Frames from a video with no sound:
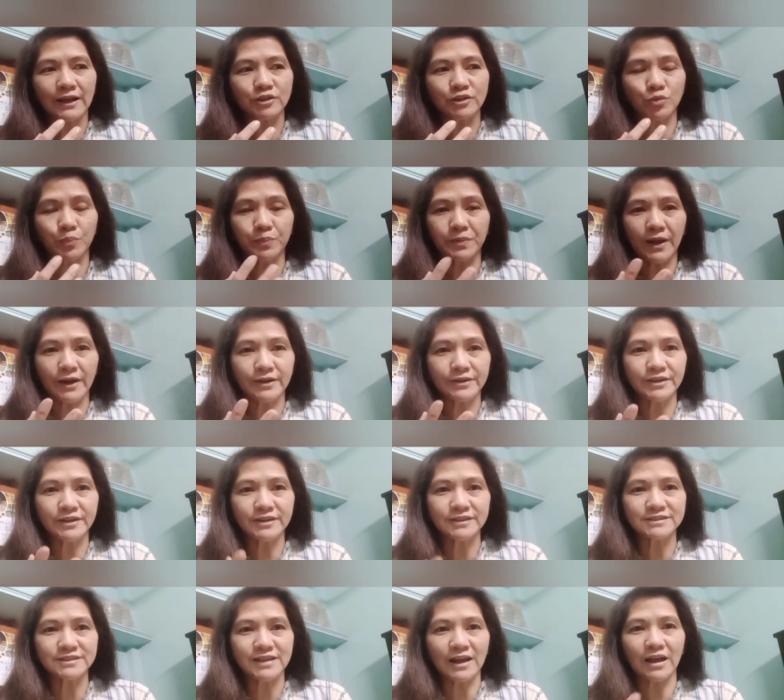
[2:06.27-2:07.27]

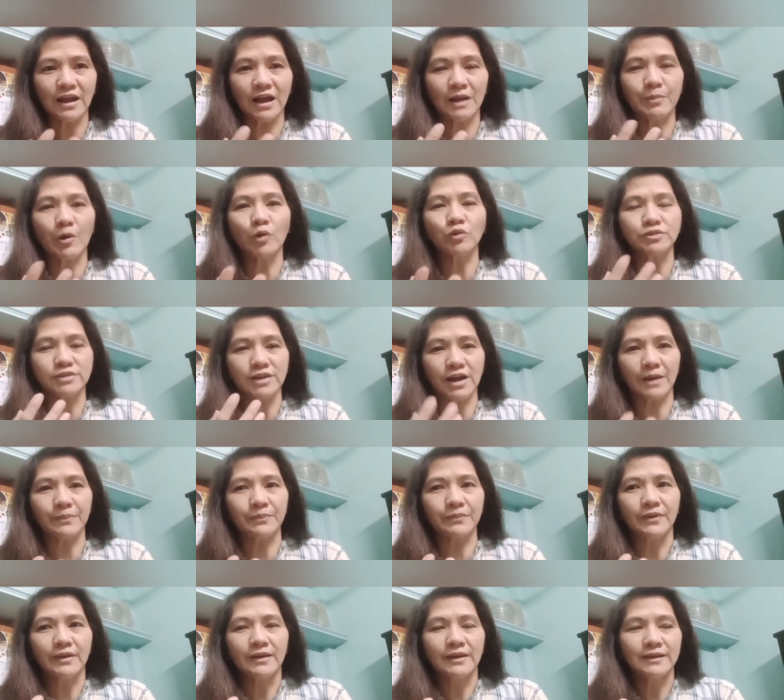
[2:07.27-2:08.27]
supplier sa about
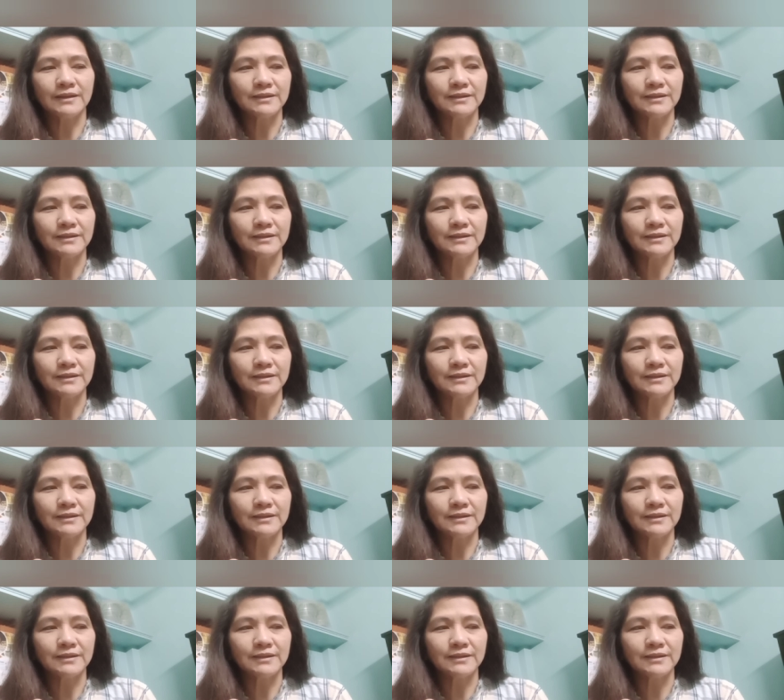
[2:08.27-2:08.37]
cup.